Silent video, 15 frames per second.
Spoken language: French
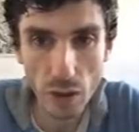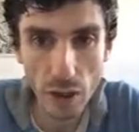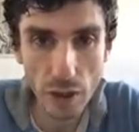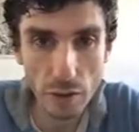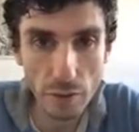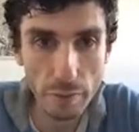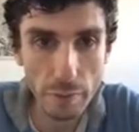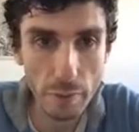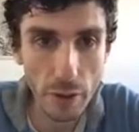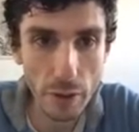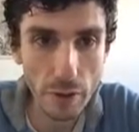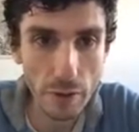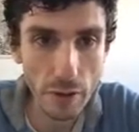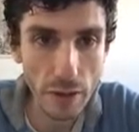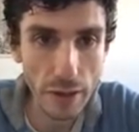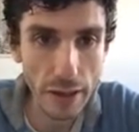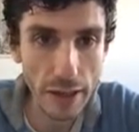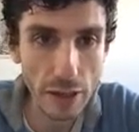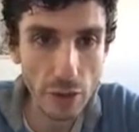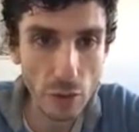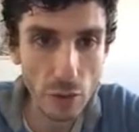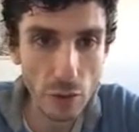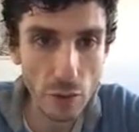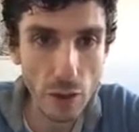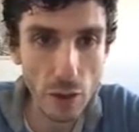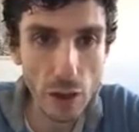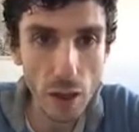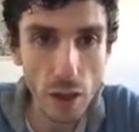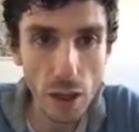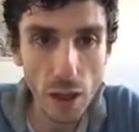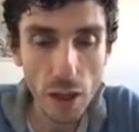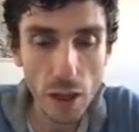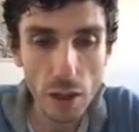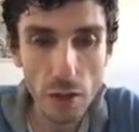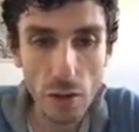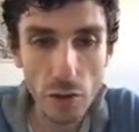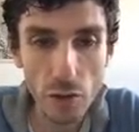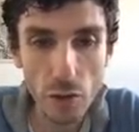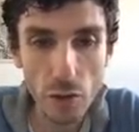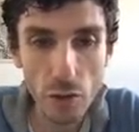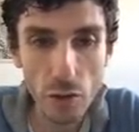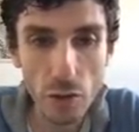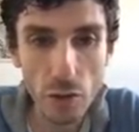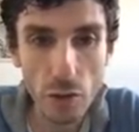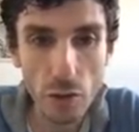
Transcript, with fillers: une bonne lecture euh, de